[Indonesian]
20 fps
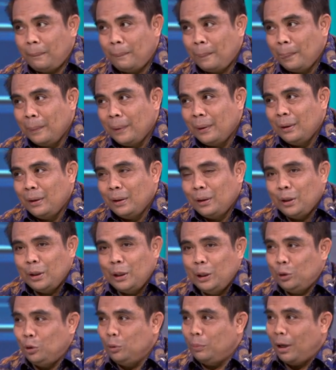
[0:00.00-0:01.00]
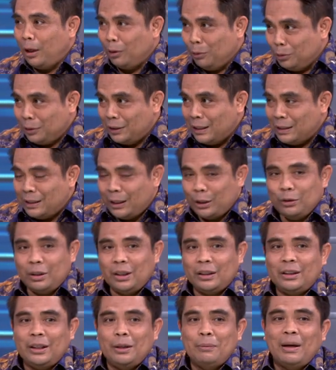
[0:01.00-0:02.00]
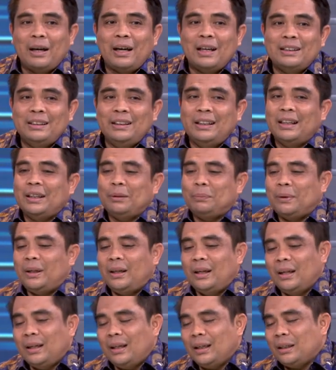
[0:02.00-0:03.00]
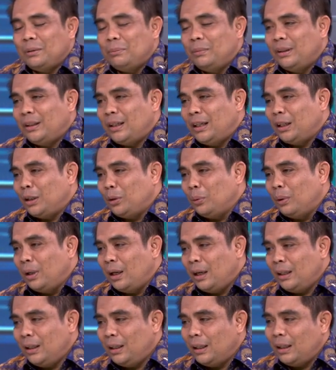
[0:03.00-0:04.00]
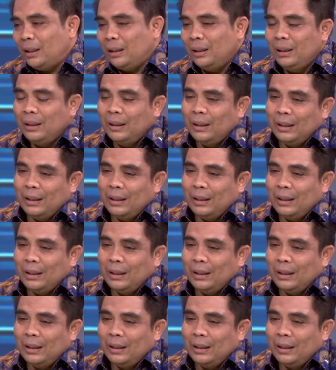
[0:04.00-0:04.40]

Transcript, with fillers: Mm -hmm. Itu bagus dan saya juga terima kasih ya kepada Kementerian Keuangan yang